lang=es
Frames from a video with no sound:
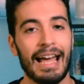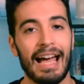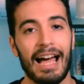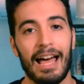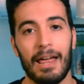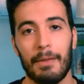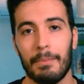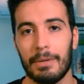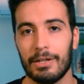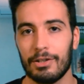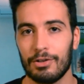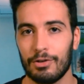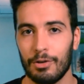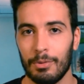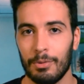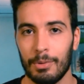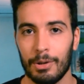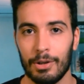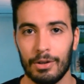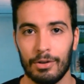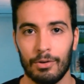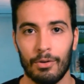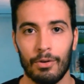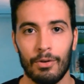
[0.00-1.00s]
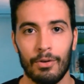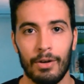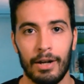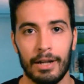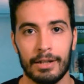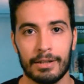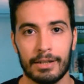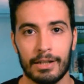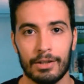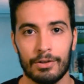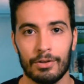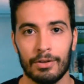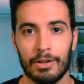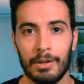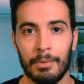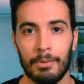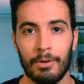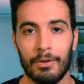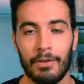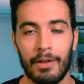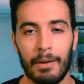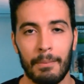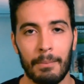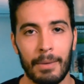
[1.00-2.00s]
Además, sobre todo las que son de
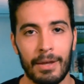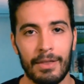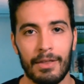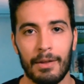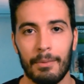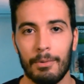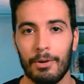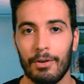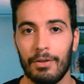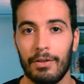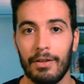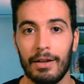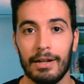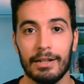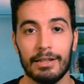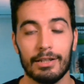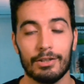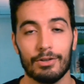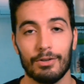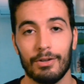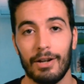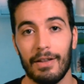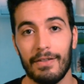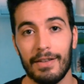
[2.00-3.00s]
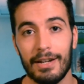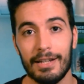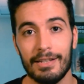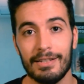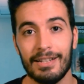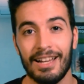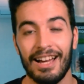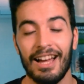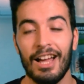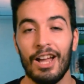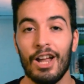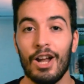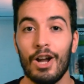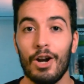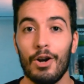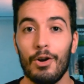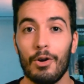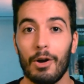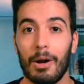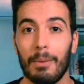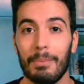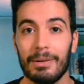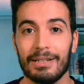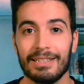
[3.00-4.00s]
velocidad media y velocidad alta son a derecha,
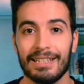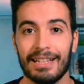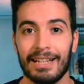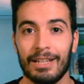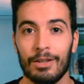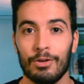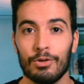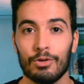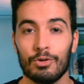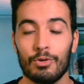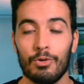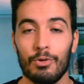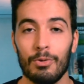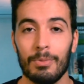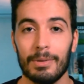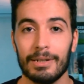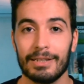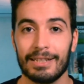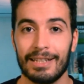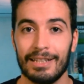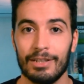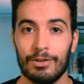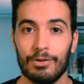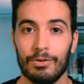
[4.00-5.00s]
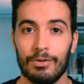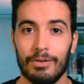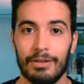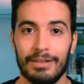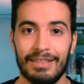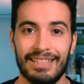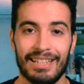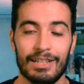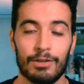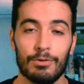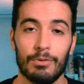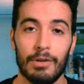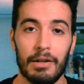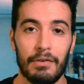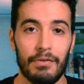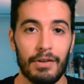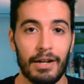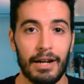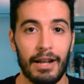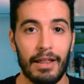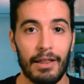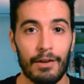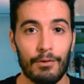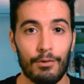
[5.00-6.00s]
lo que pasa es que dos curvas que son tras una
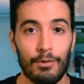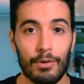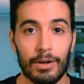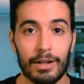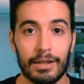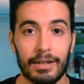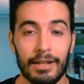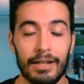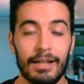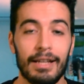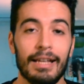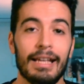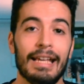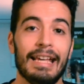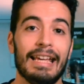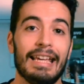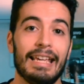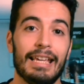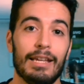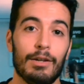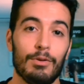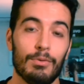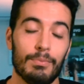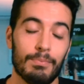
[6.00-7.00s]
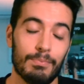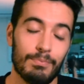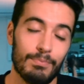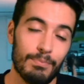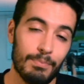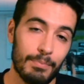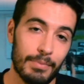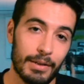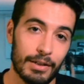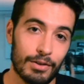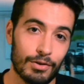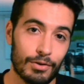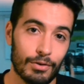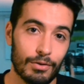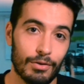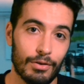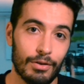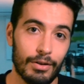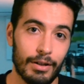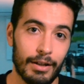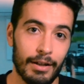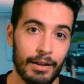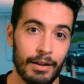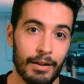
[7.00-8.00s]
frenada fuerte y
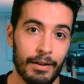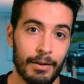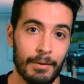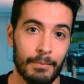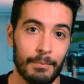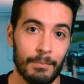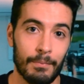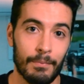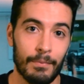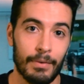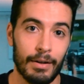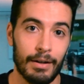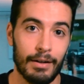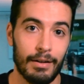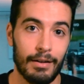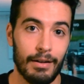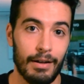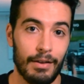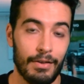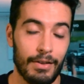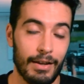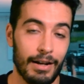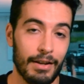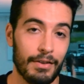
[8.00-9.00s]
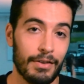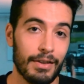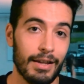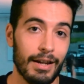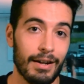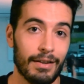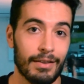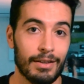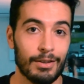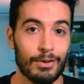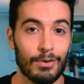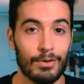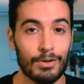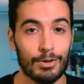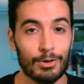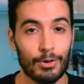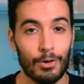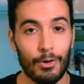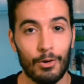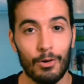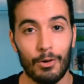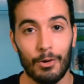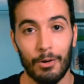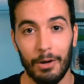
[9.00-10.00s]
son eh, hacia la izquierda, entonces
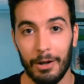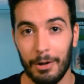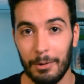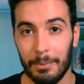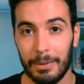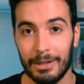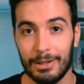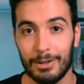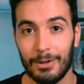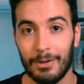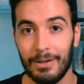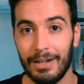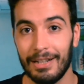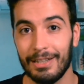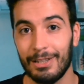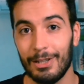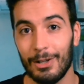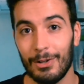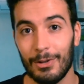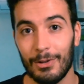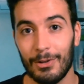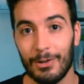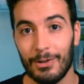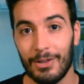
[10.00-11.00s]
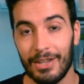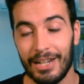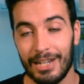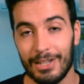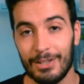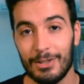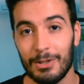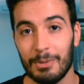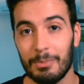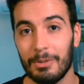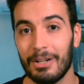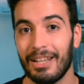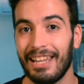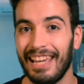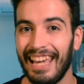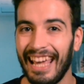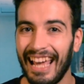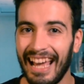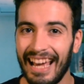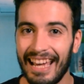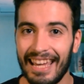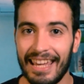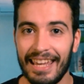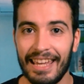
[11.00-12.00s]
ojo con el neumático delantero derecho porque
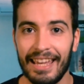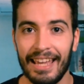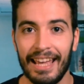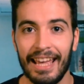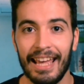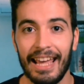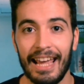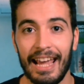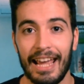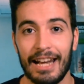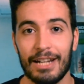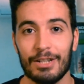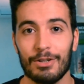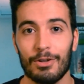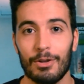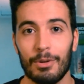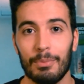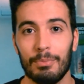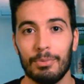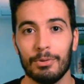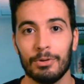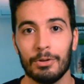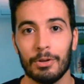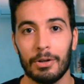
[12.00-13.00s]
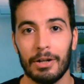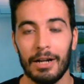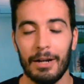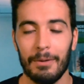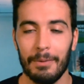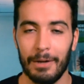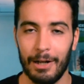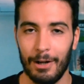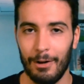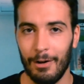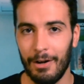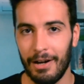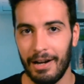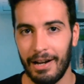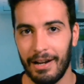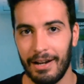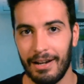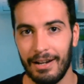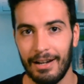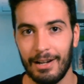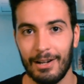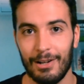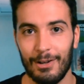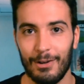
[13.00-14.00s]
hay en esos dos puntos clave que lo
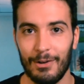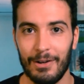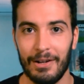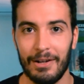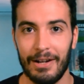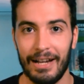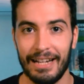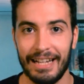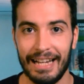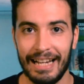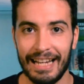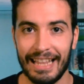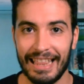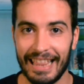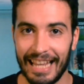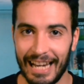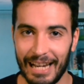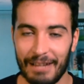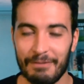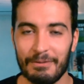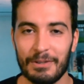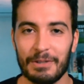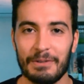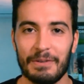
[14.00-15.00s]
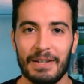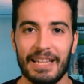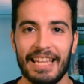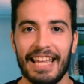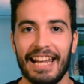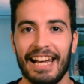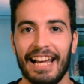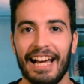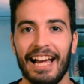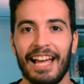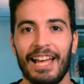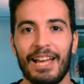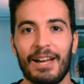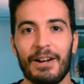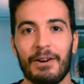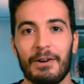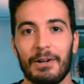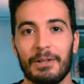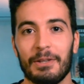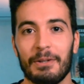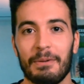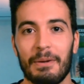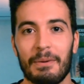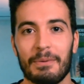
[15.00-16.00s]
lo analizaremos mañana
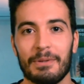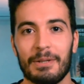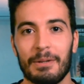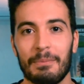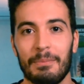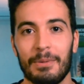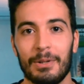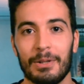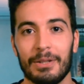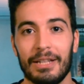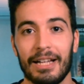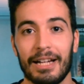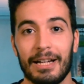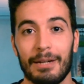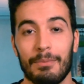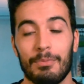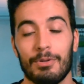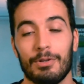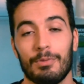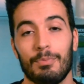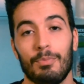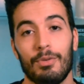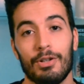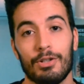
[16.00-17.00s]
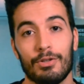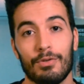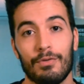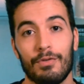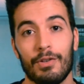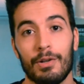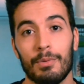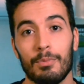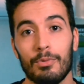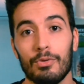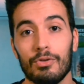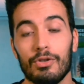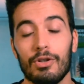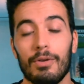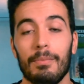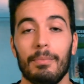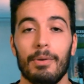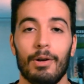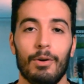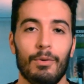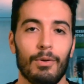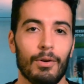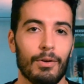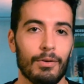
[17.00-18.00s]
cuando veamos el pilotaje, pues puede sufrir mucho,
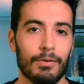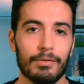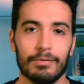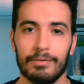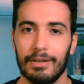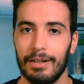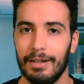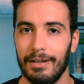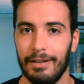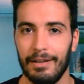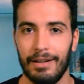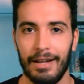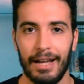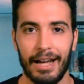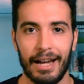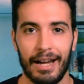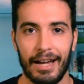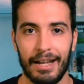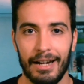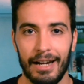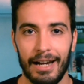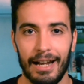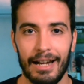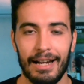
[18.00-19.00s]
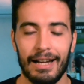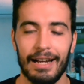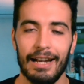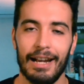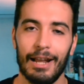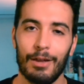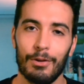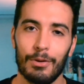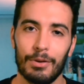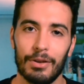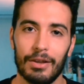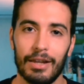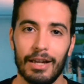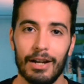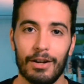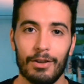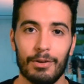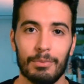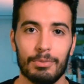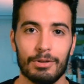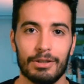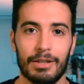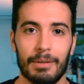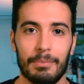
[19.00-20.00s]
pero luego eh, en general el lado
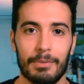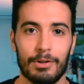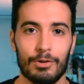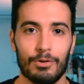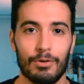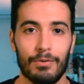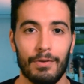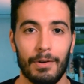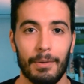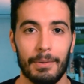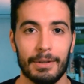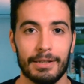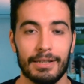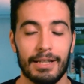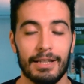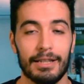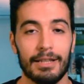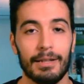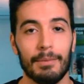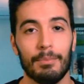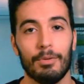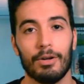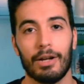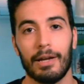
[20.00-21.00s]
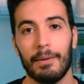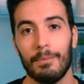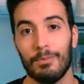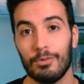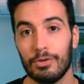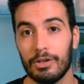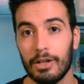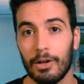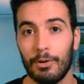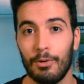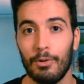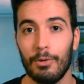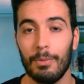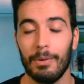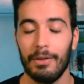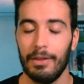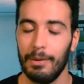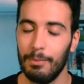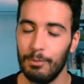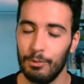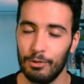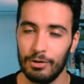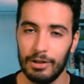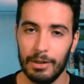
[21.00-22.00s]
izquierdo pues también sufre bastante porque hay muchas curvas
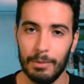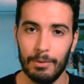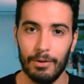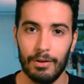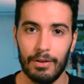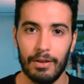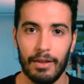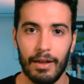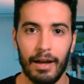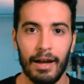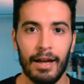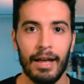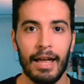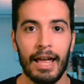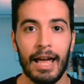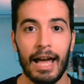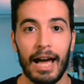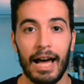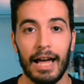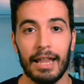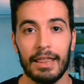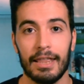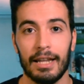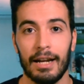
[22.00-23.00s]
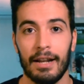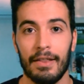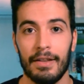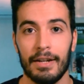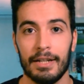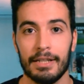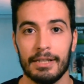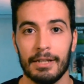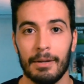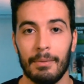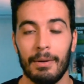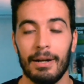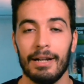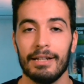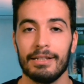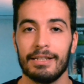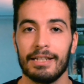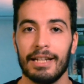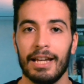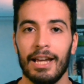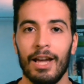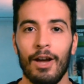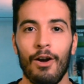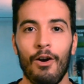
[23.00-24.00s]
de mucha velocidad hacia la derecha, ¿vale?
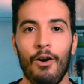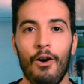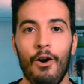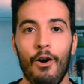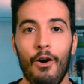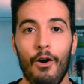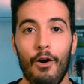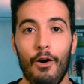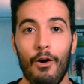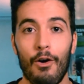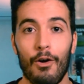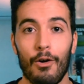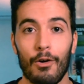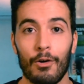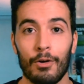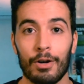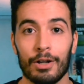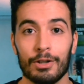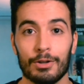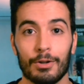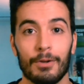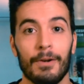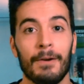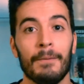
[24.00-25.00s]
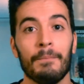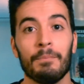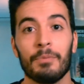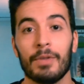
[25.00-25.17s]
Así que Ojo con eso.